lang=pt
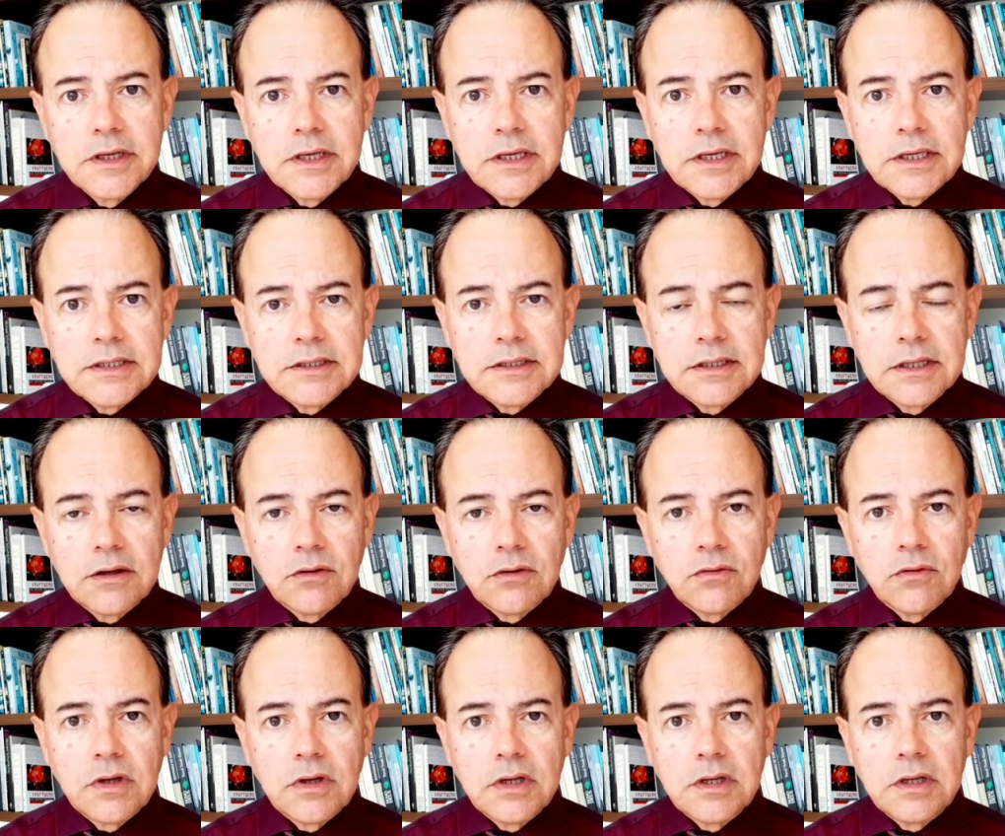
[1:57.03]

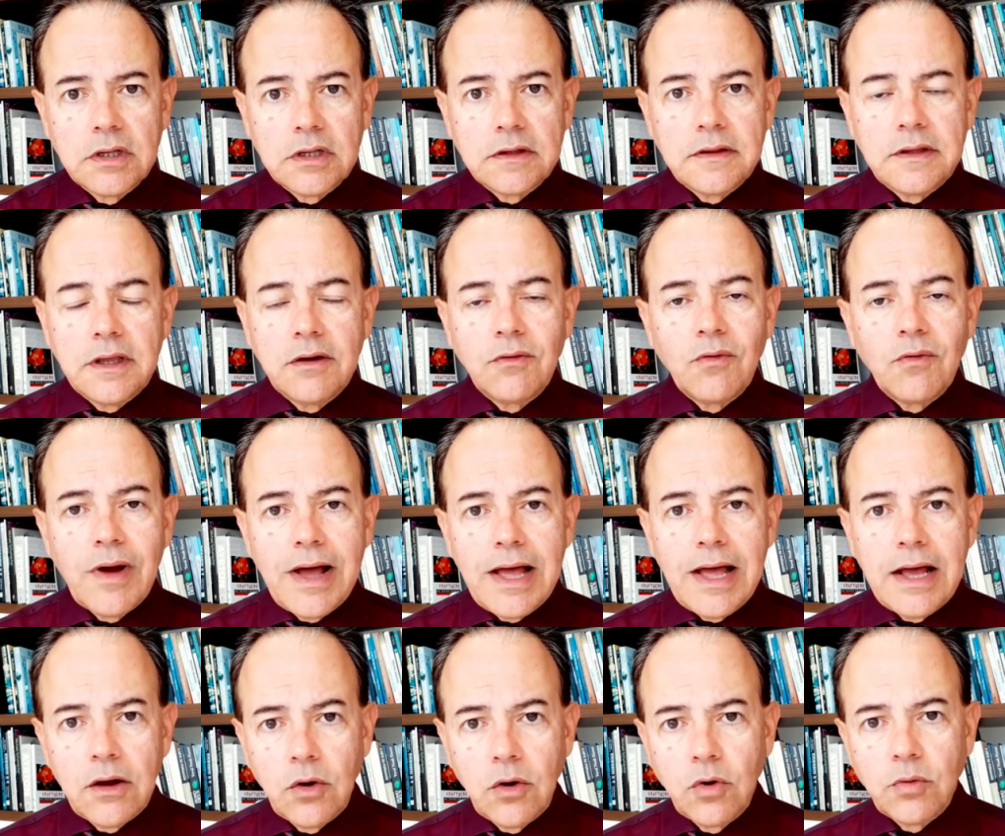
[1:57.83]
Então, não
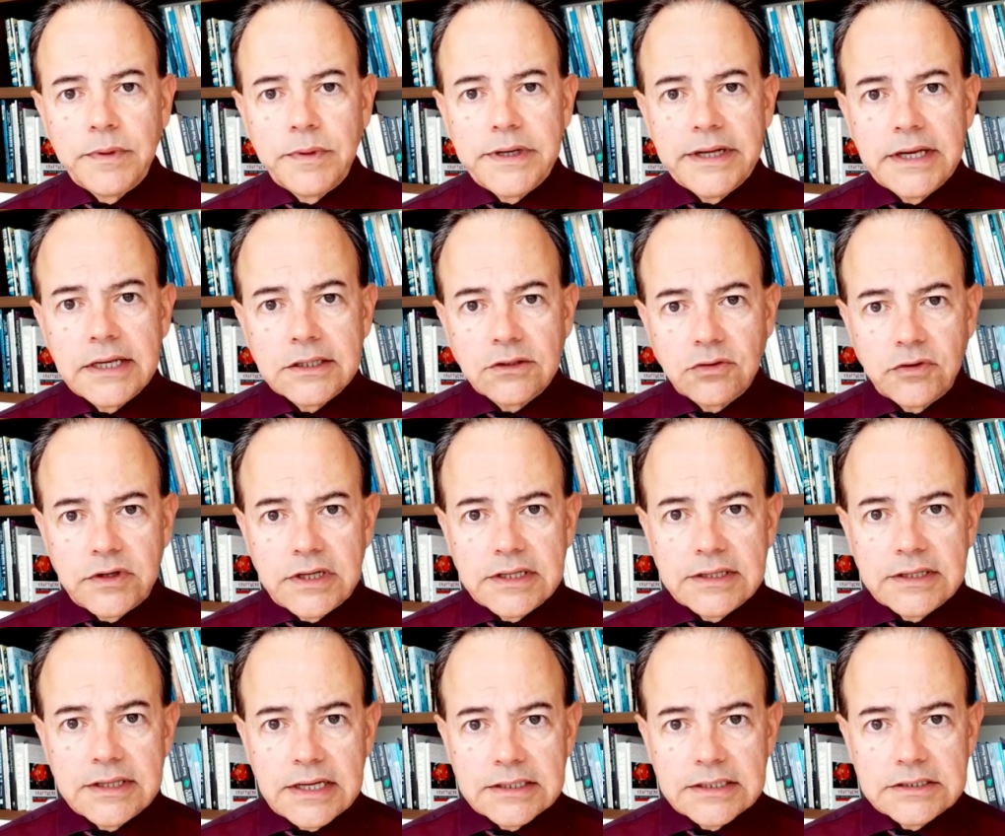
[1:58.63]
há
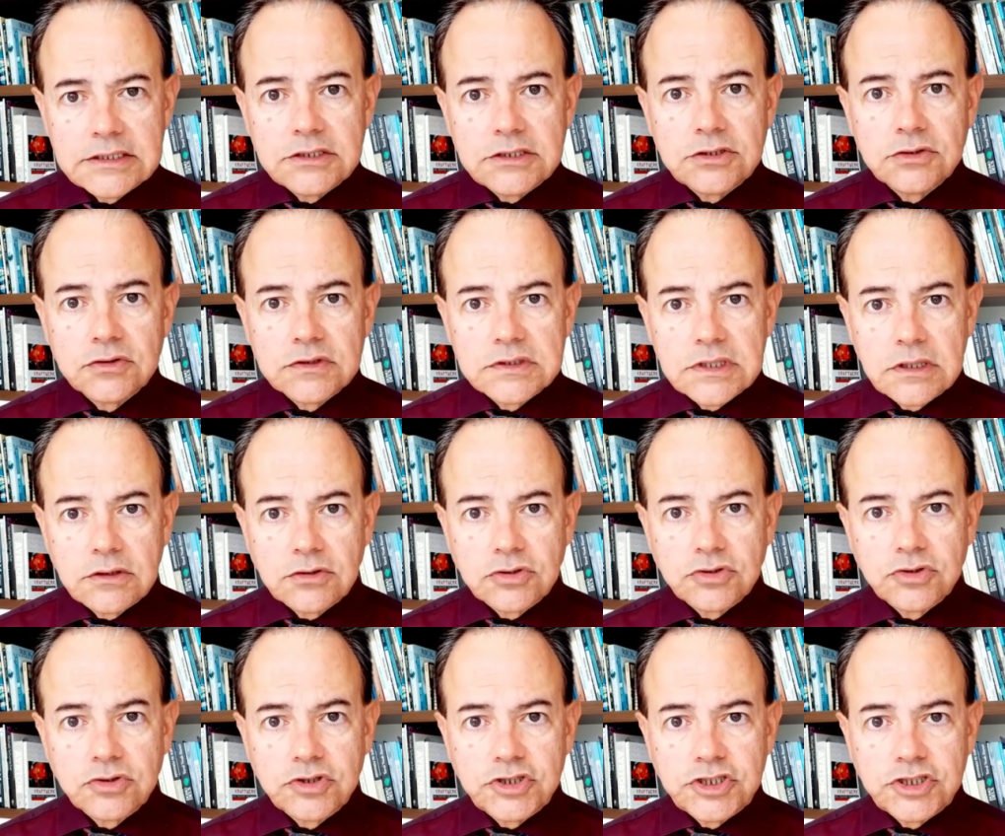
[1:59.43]
obrigatoriedade de usar o
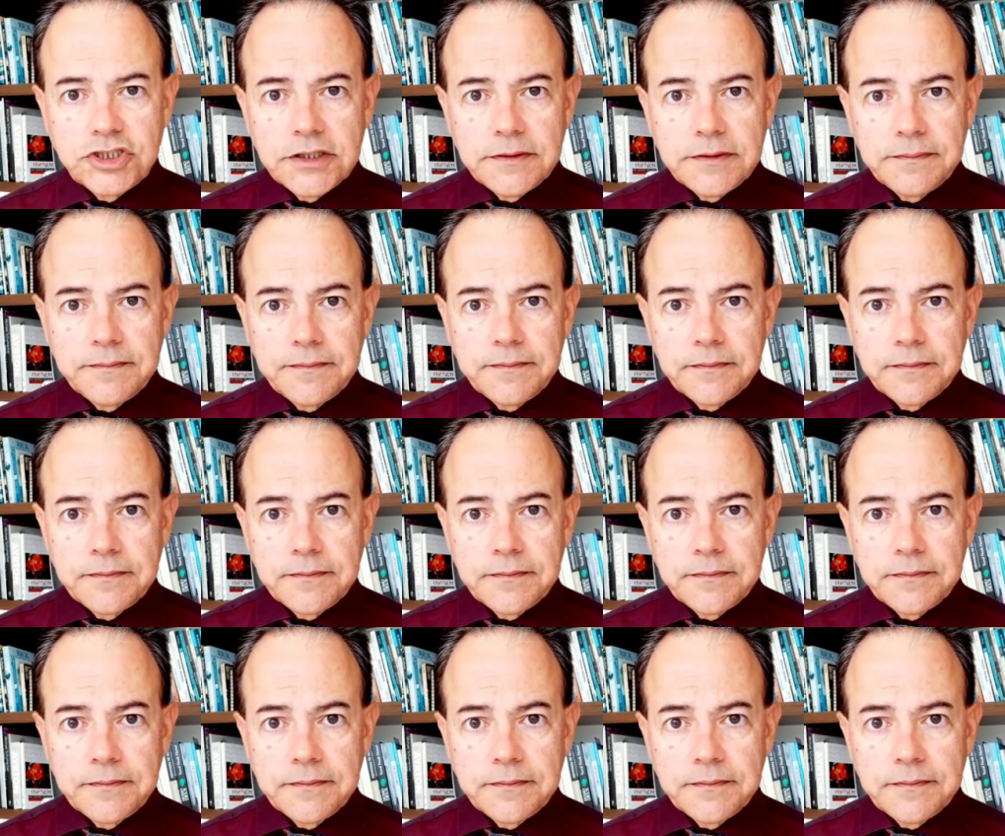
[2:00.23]
sutiã.